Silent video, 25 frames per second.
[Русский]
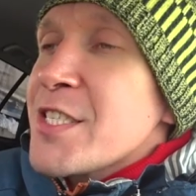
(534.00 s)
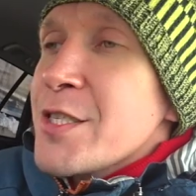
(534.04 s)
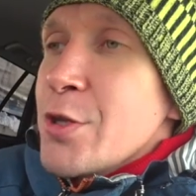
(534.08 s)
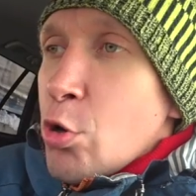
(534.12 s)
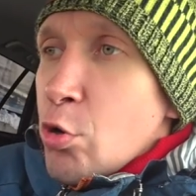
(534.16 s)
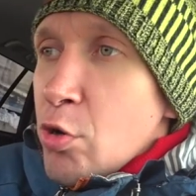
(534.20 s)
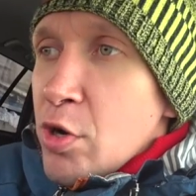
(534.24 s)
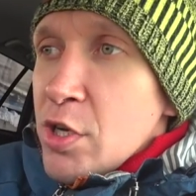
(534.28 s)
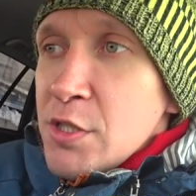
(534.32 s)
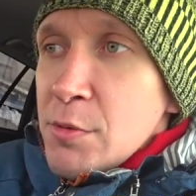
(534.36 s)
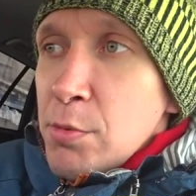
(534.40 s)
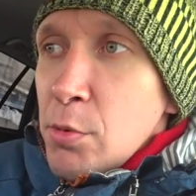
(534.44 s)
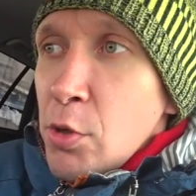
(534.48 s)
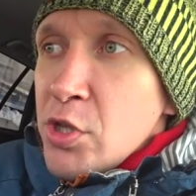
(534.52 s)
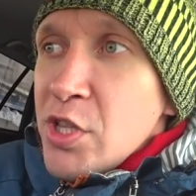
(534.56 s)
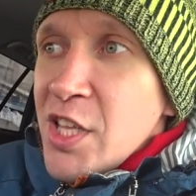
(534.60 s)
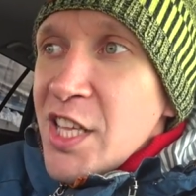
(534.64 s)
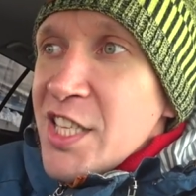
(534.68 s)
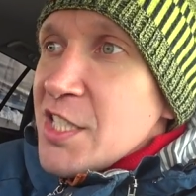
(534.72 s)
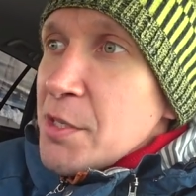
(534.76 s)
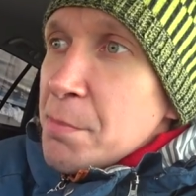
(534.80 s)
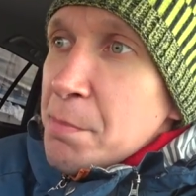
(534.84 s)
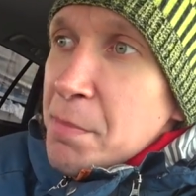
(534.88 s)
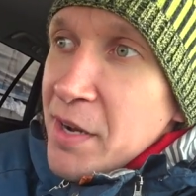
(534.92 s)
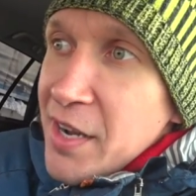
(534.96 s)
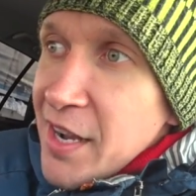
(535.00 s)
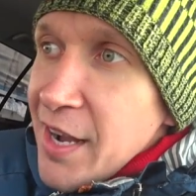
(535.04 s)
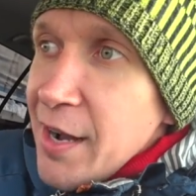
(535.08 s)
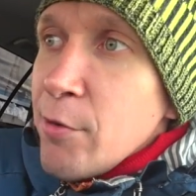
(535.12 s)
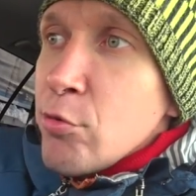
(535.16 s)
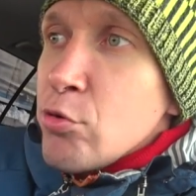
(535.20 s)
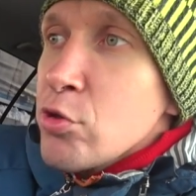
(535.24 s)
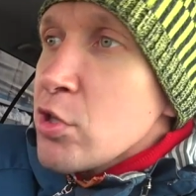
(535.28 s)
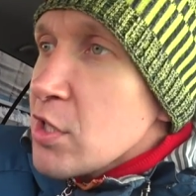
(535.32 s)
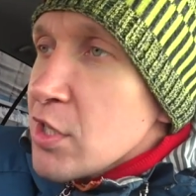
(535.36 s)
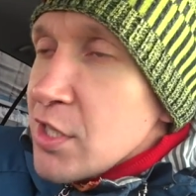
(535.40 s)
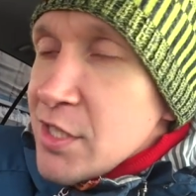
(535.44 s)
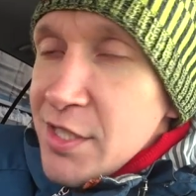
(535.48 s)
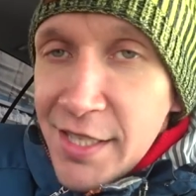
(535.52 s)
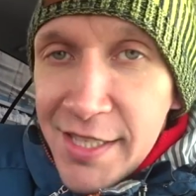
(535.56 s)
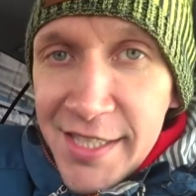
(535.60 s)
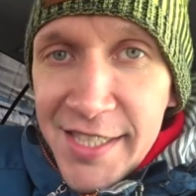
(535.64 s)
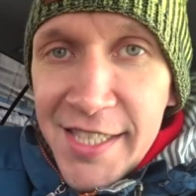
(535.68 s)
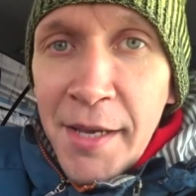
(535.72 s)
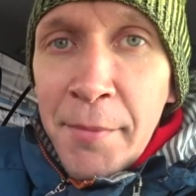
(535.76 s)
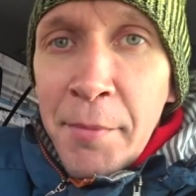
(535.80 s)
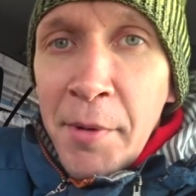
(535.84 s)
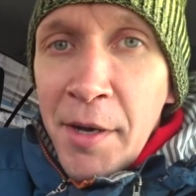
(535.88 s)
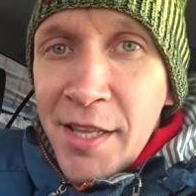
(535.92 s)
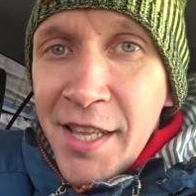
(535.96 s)
срок эксплуатации, пока вот эта
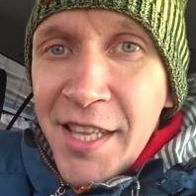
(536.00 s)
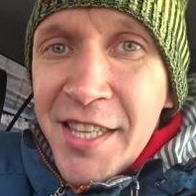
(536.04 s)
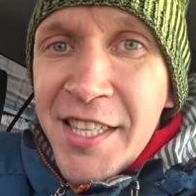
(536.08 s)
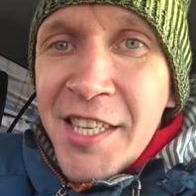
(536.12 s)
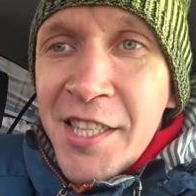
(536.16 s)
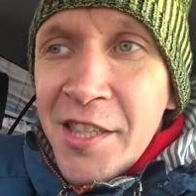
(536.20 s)
система она не